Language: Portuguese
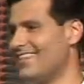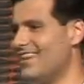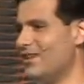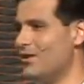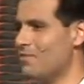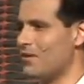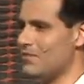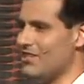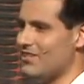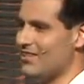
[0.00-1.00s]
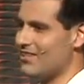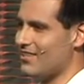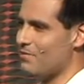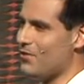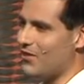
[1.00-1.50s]
E ela olhou para mim e
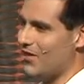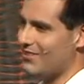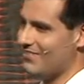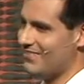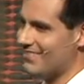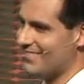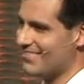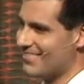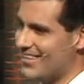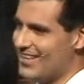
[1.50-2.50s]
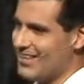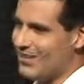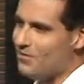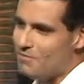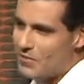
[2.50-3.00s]
disse: Amor,
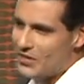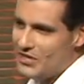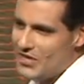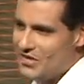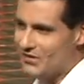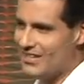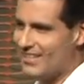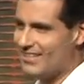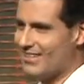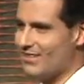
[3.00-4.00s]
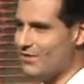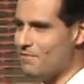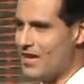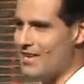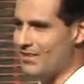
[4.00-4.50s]
um peixinho, né? Tudo
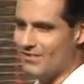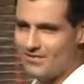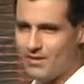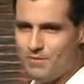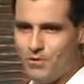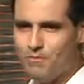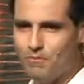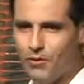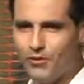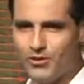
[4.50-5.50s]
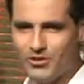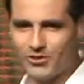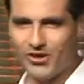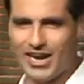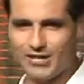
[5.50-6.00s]
bem, não vai comer um boi, um
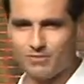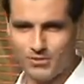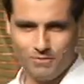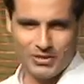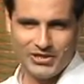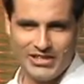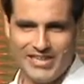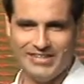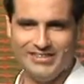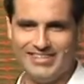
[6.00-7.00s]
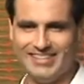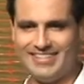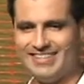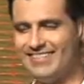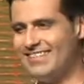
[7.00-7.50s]
churrasco, mas um peixinho, né?
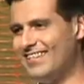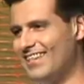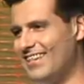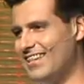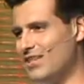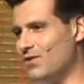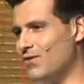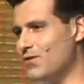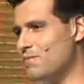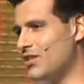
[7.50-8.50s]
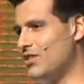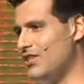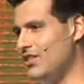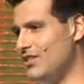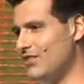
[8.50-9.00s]
E foi o
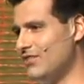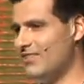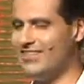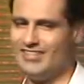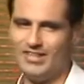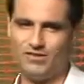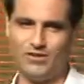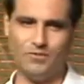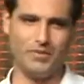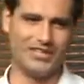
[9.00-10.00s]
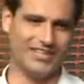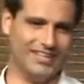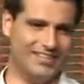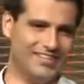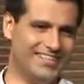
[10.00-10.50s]
peixinho, foi o
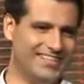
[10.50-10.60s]
peixão.